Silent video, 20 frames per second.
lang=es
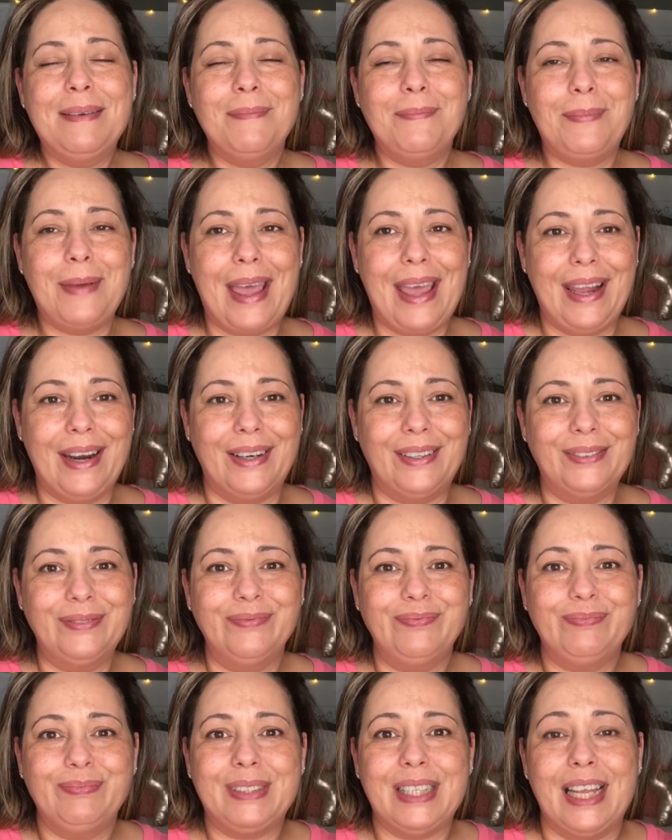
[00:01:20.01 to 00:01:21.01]
pero
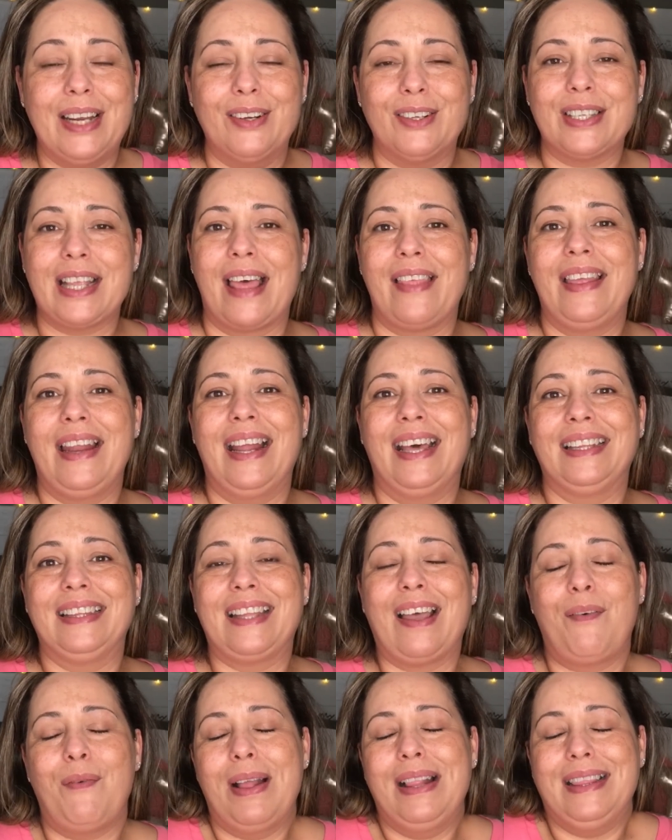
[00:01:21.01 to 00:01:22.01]
se nos ha
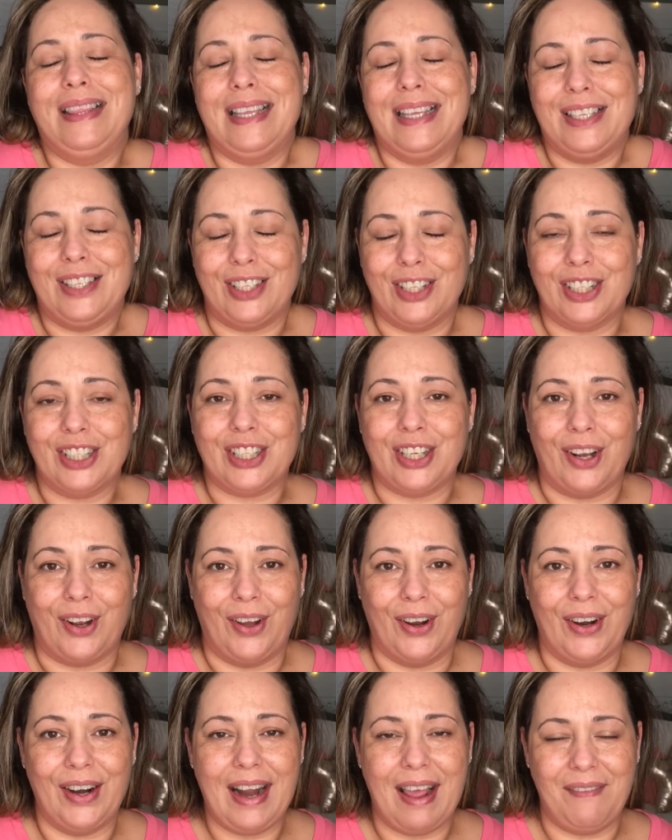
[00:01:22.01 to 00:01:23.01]
adelantado el dichoso
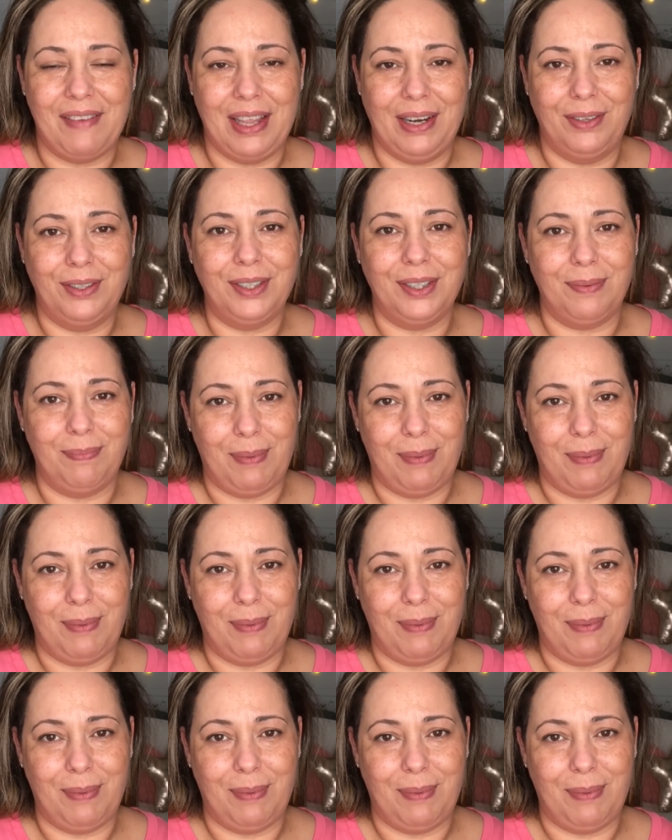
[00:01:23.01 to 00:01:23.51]
coronavirus